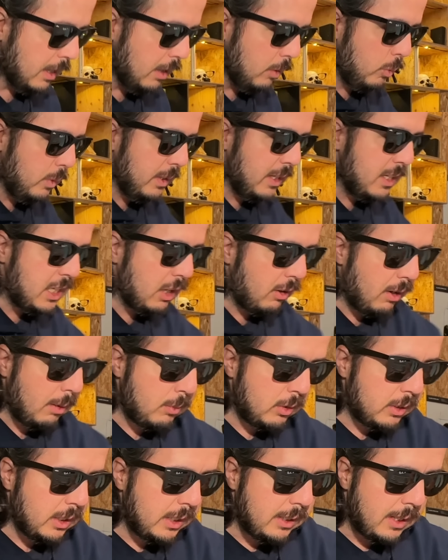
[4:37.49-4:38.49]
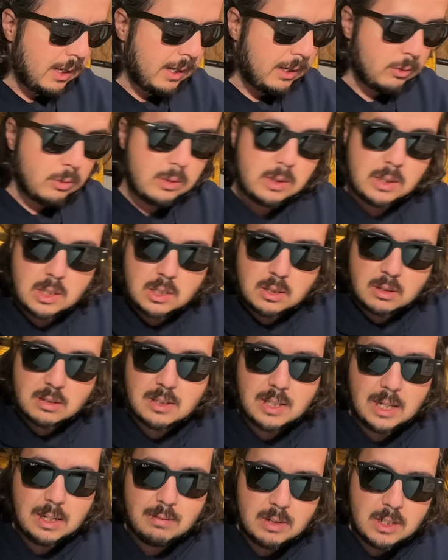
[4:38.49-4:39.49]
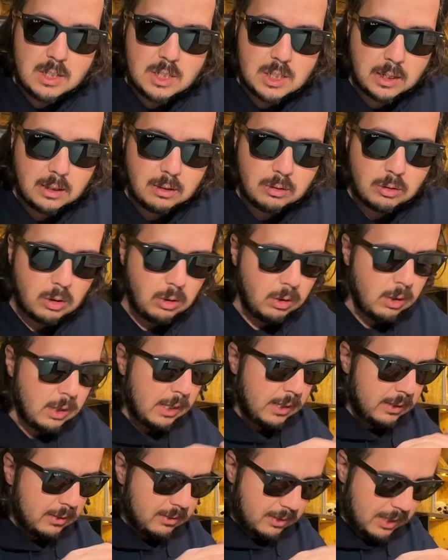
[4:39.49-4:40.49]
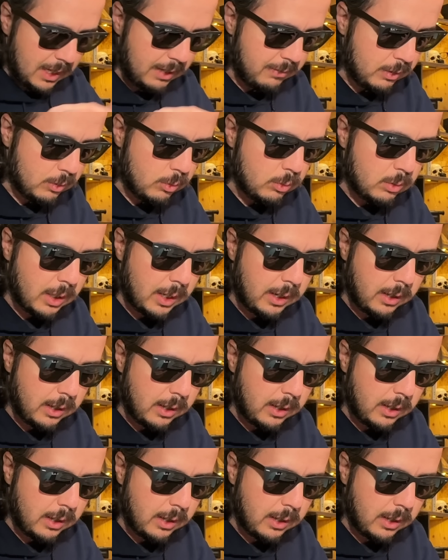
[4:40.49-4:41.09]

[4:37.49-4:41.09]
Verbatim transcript: Quindi c'è una modalità che tu gli dici scrivi in centro, scrivi tutto